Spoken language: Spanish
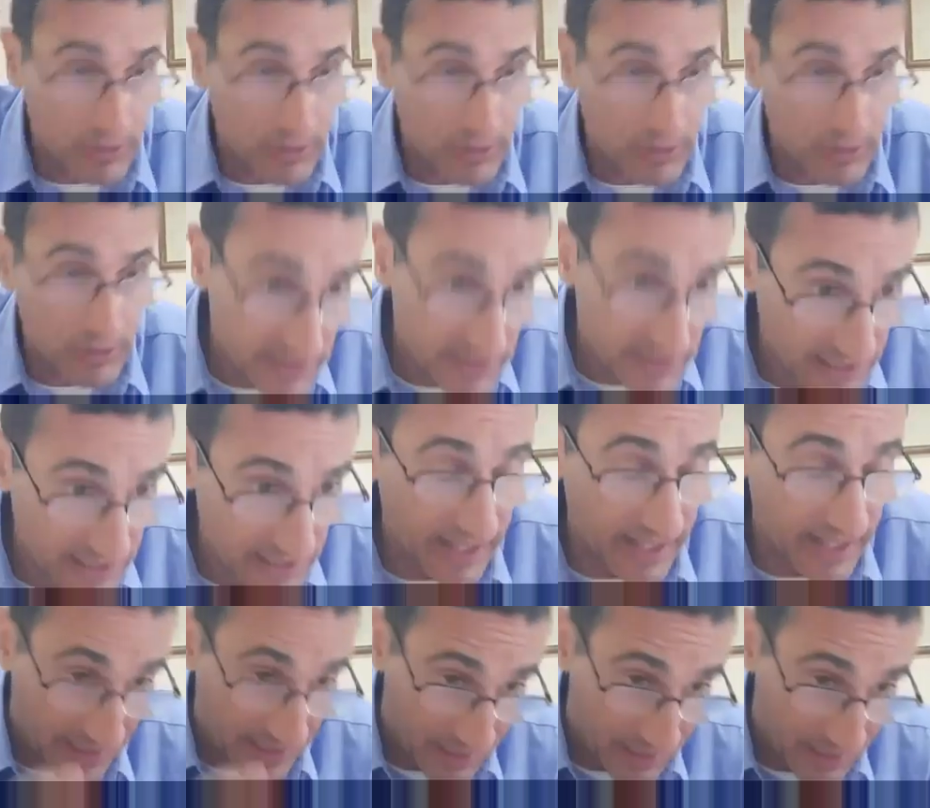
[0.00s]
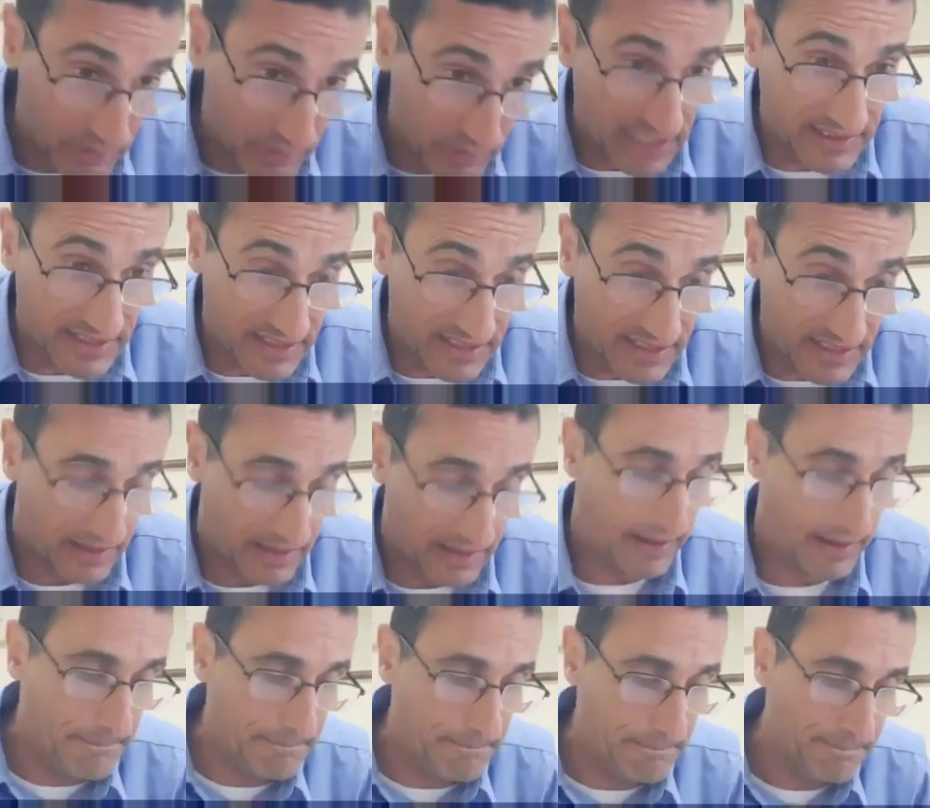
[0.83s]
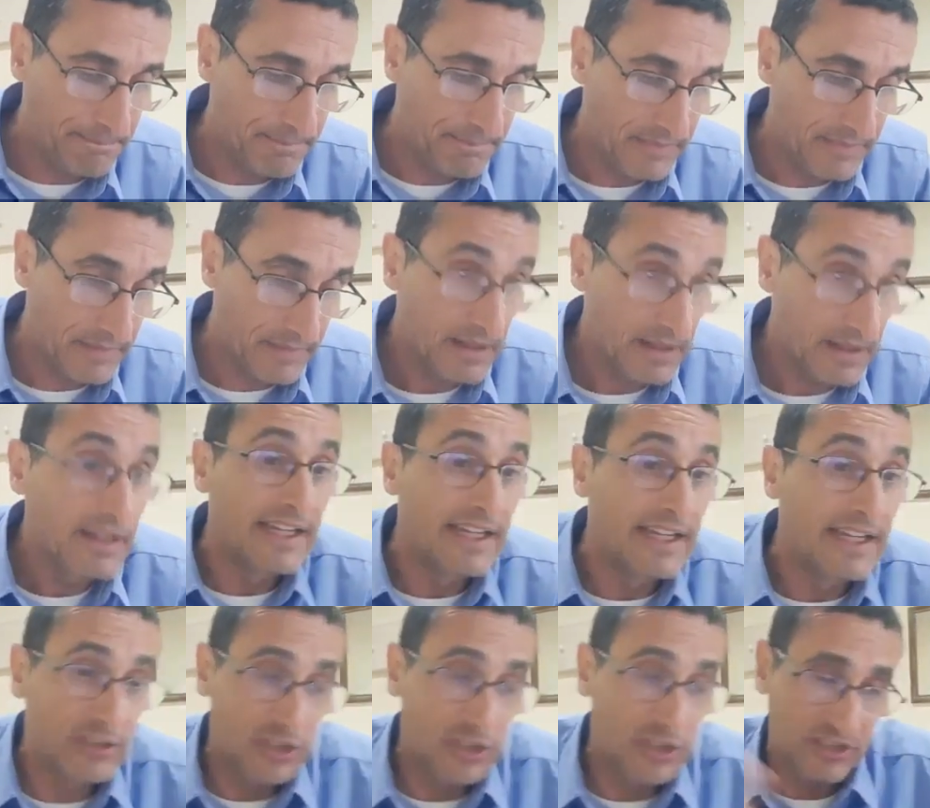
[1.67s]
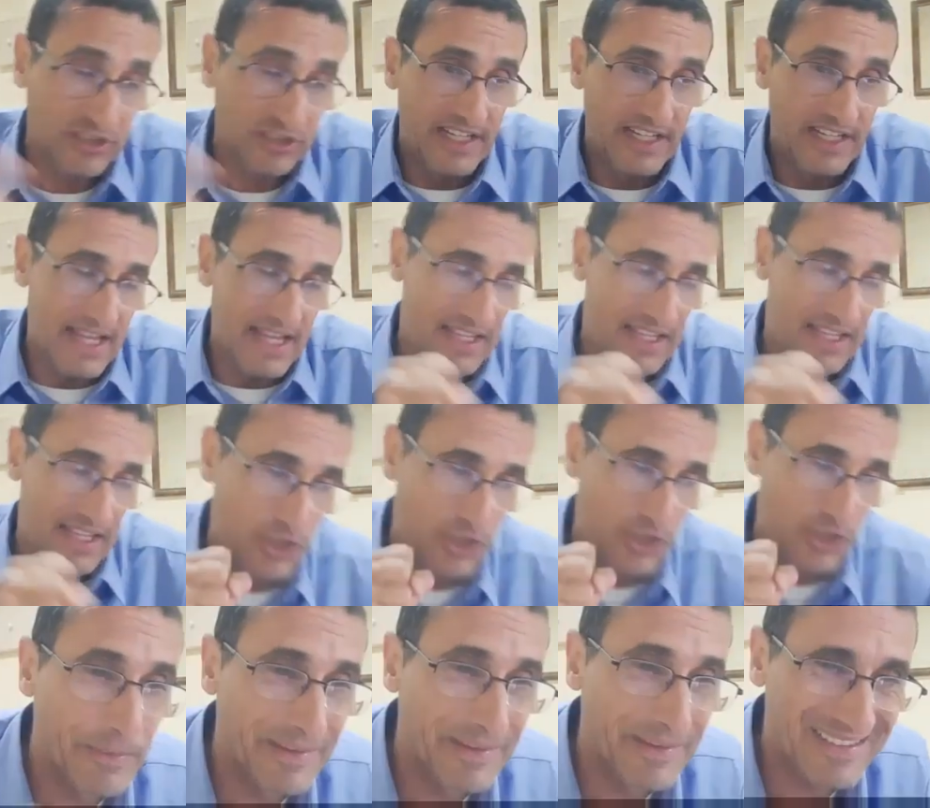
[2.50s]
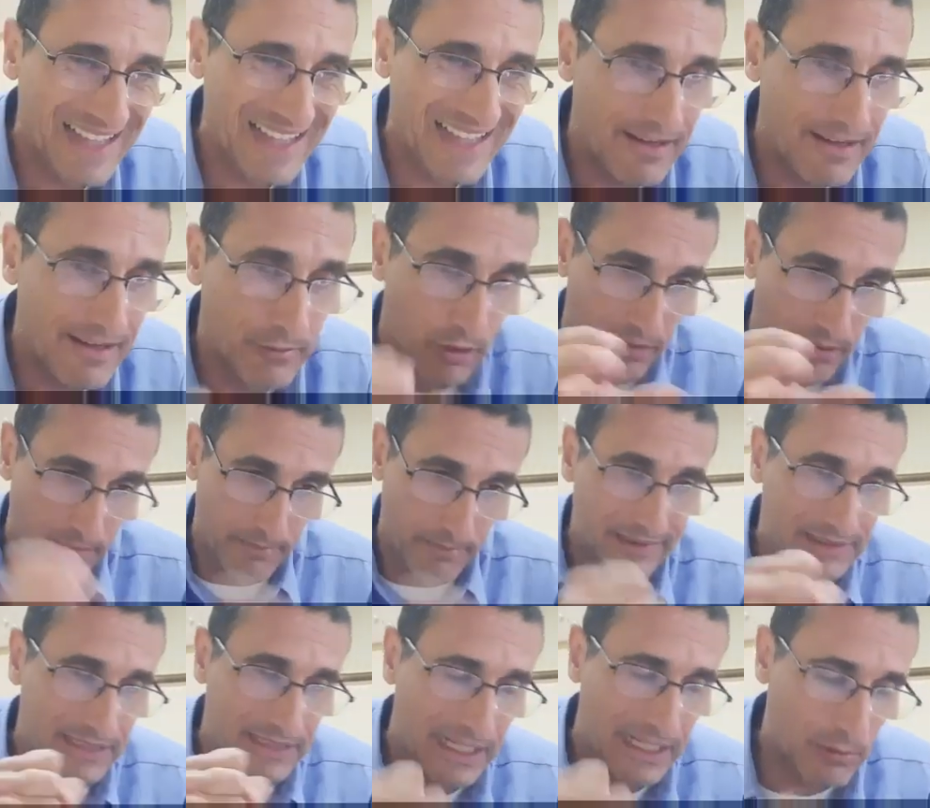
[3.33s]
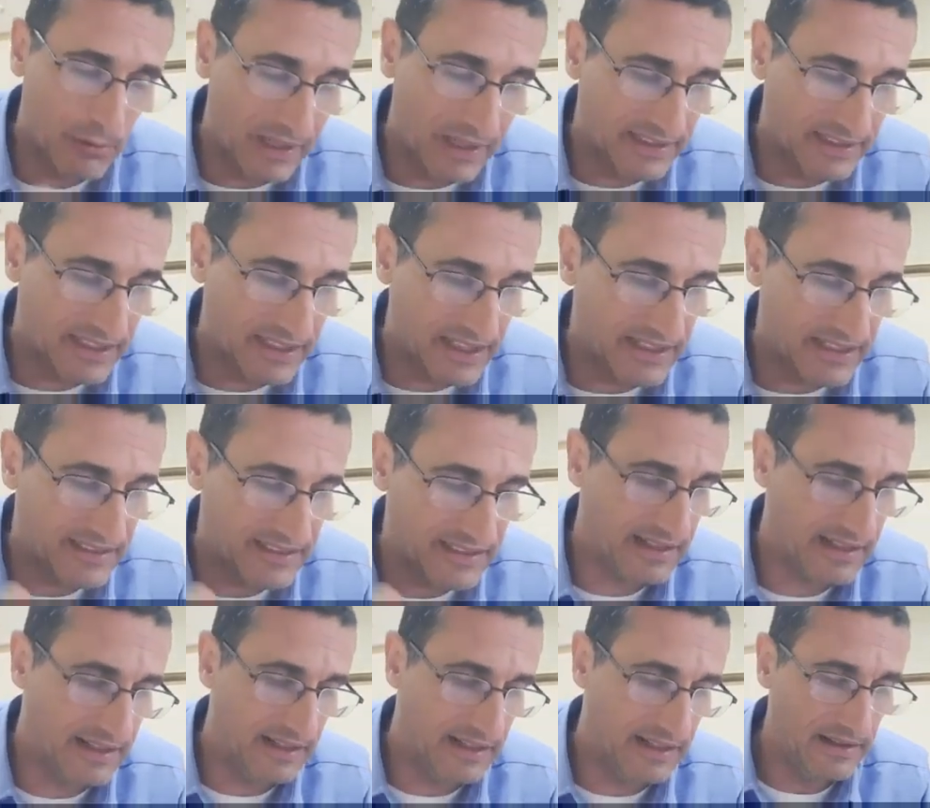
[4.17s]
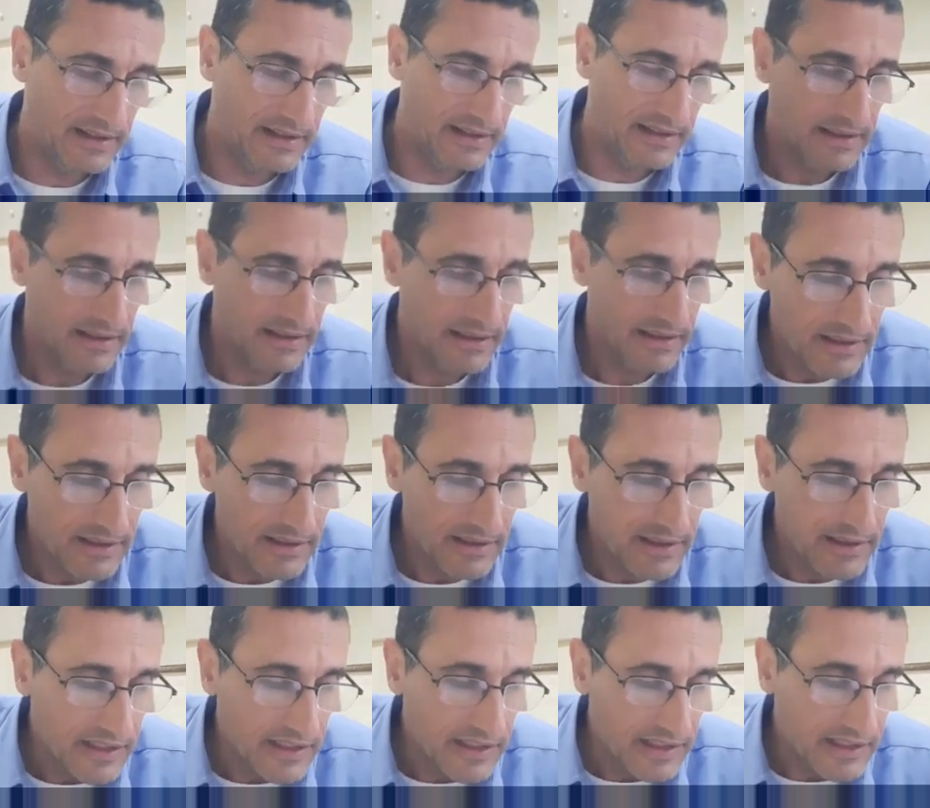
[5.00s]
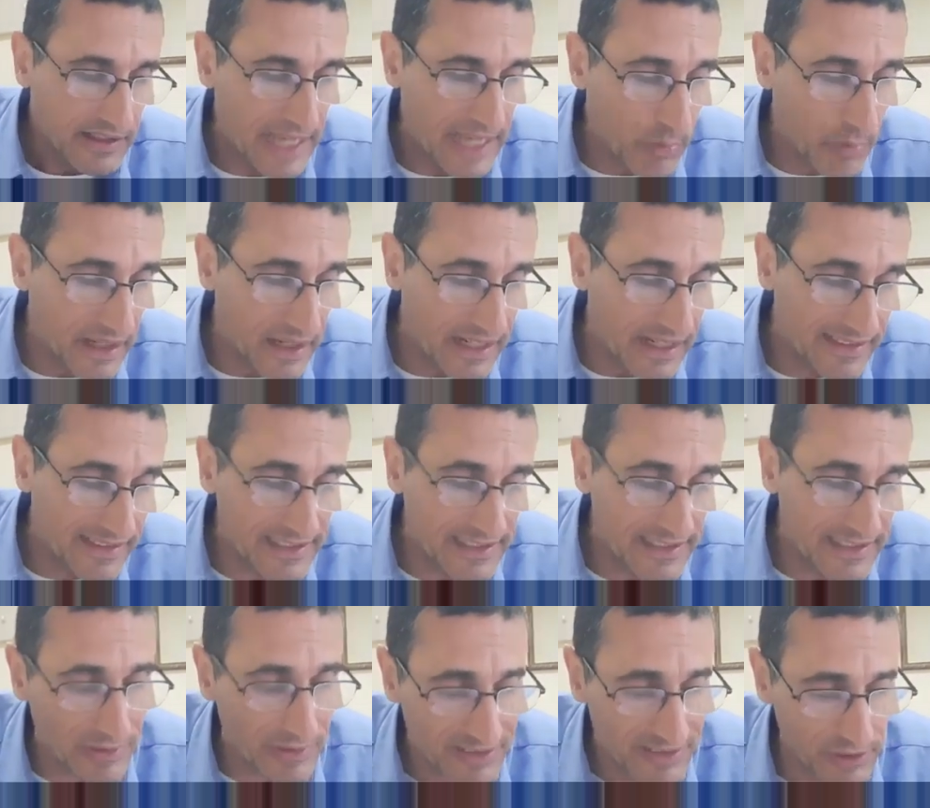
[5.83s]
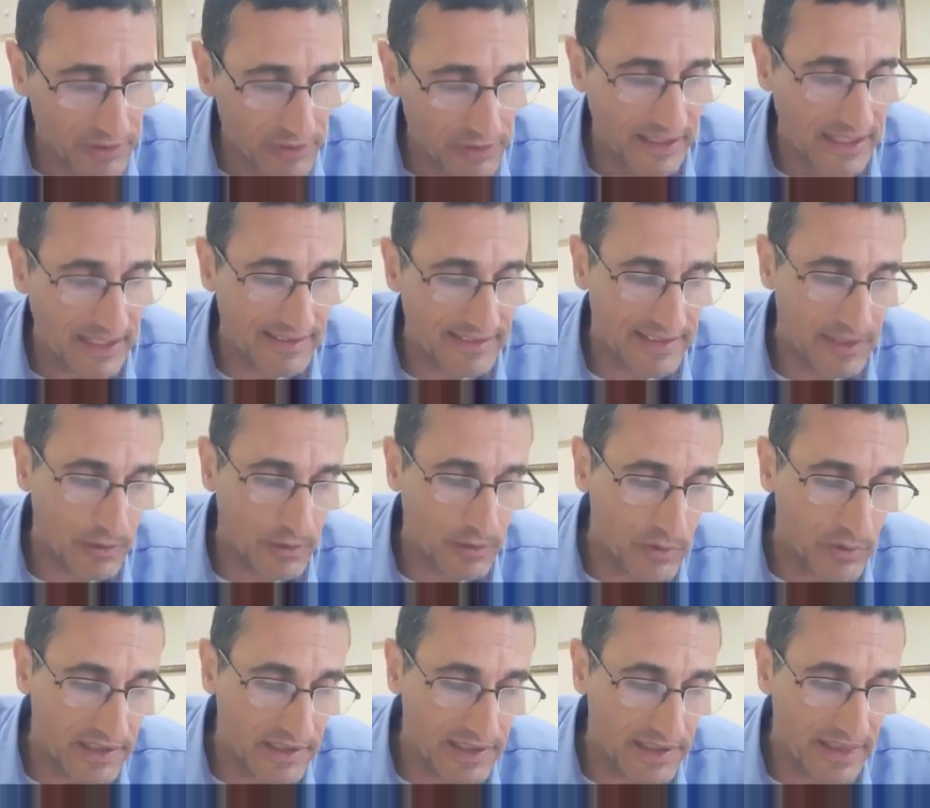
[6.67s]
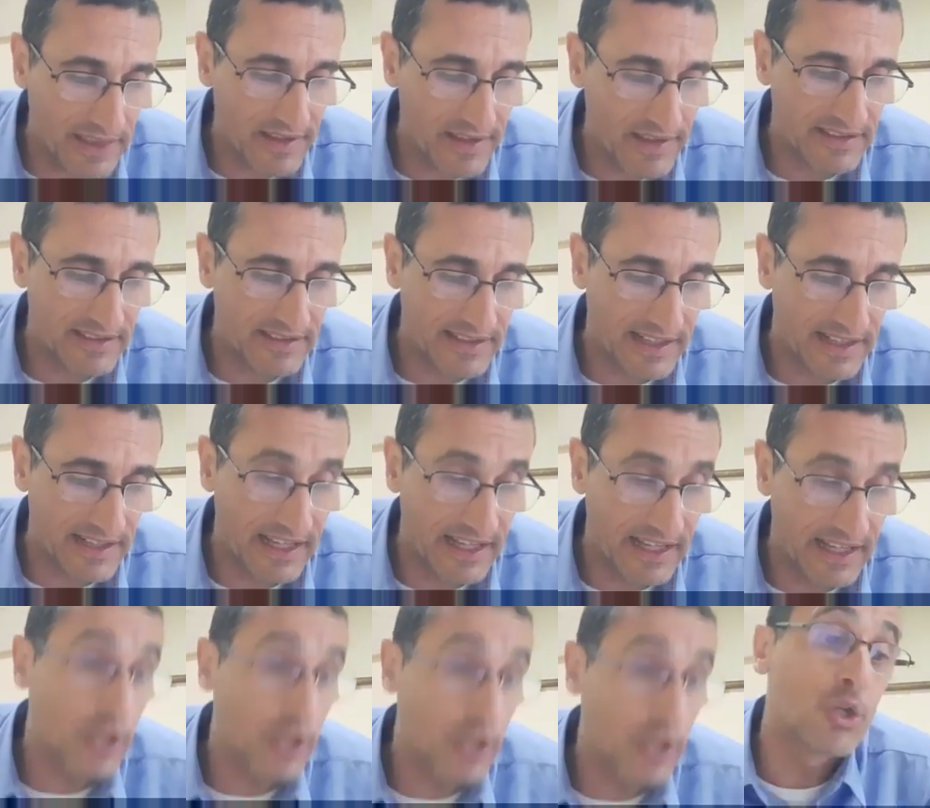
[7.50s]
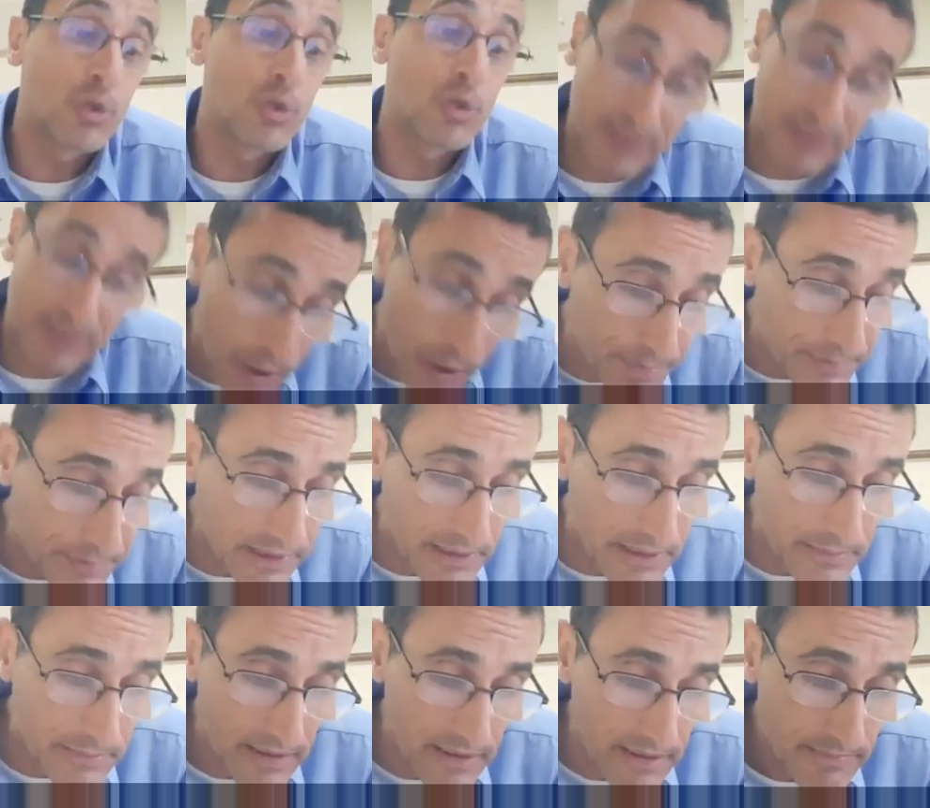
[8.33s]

Israel, en nuestra tierra. Eso sería, Dios me salvó, me trajo a la tierra de Israel. Y aunque la situación de la seguridad en Israel no es óptima,